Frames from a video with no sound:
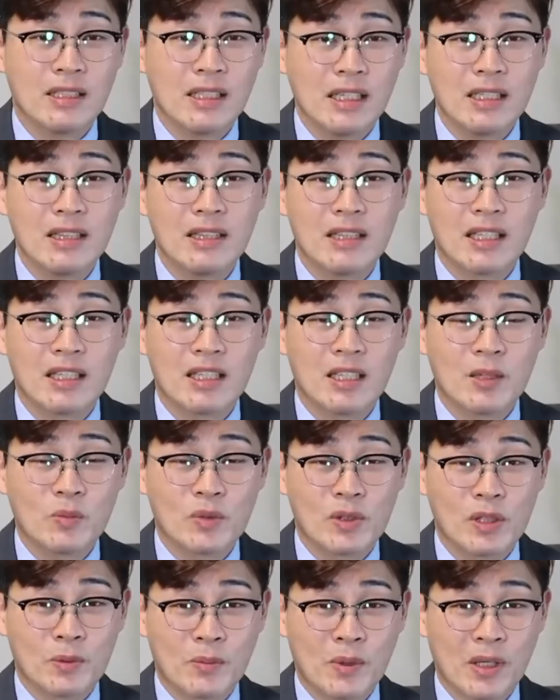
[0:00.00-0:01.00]
y tiene
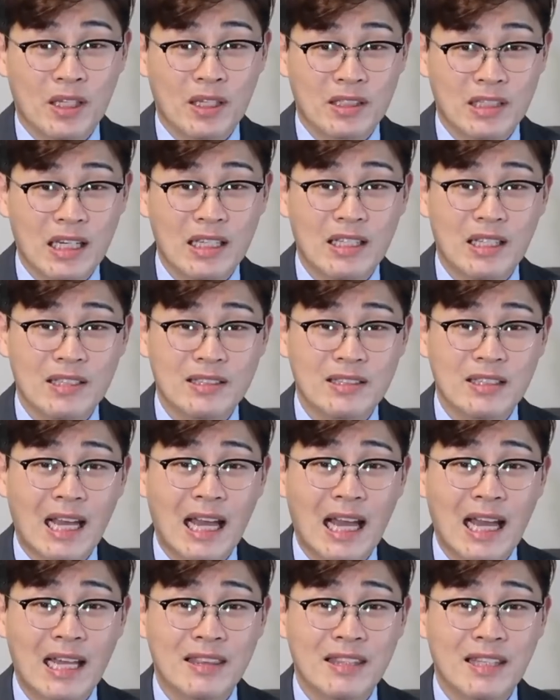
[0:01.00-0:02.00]
propiedades
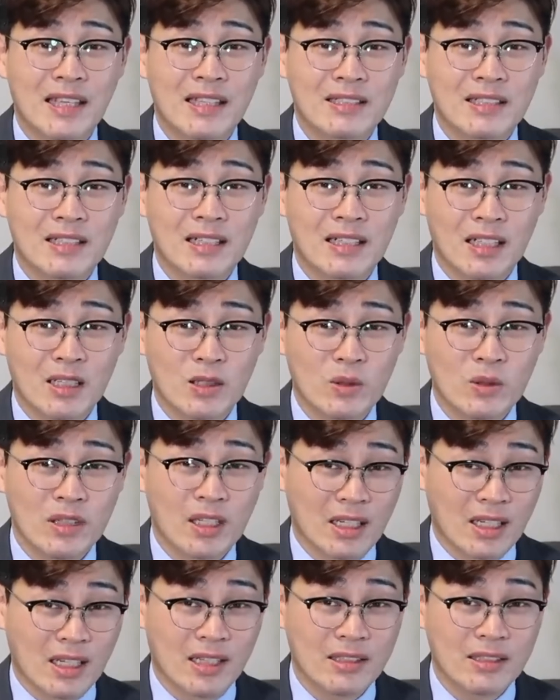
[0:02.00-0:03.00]

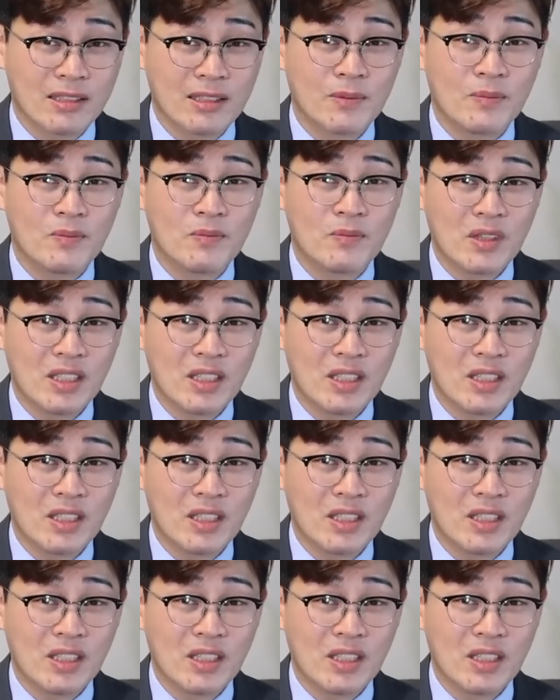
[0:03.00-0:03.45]
antiescleróticas